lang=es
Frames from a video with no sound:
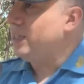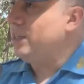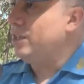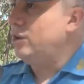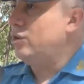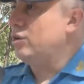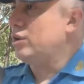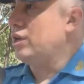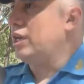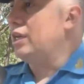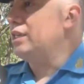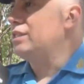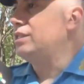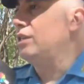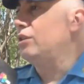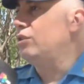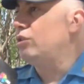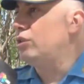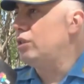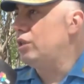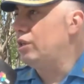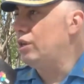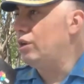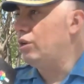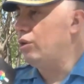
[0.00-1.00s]
de lo que es
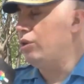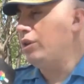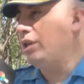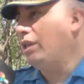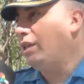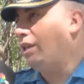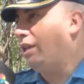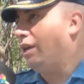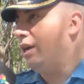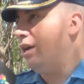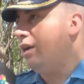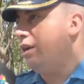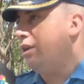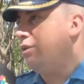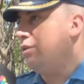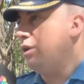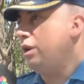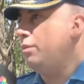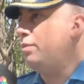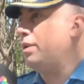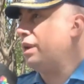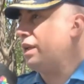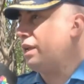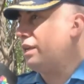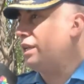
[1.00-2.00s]
este, hoy en día
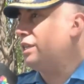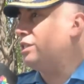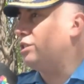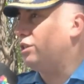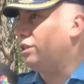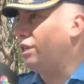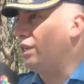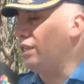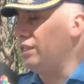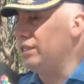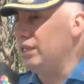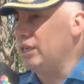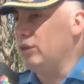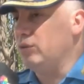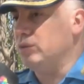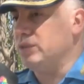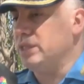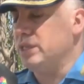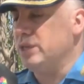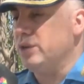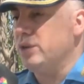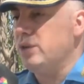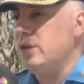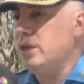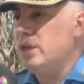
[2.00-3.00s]
el Parque Nacional
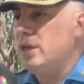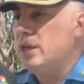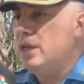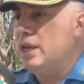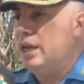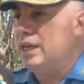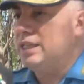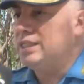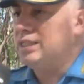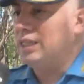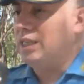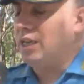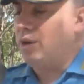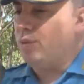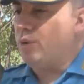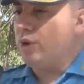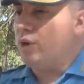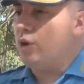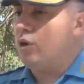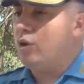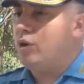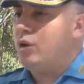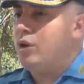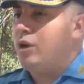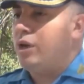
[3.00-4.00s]
Sanusa, ¿no? Así que
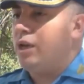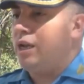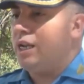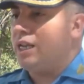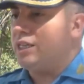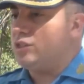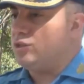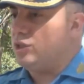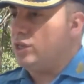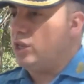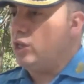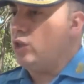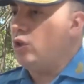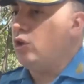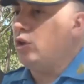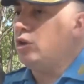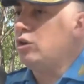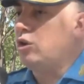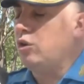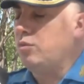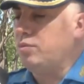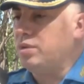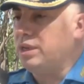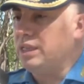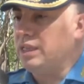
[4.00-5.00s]
bueno, la zona 2
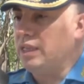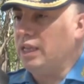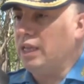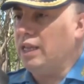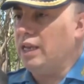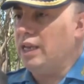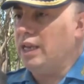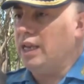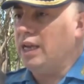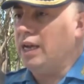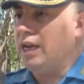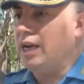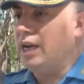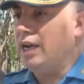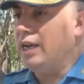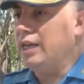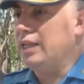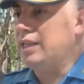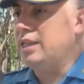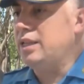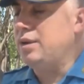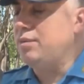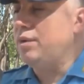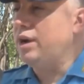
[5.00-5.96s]
comprendería este,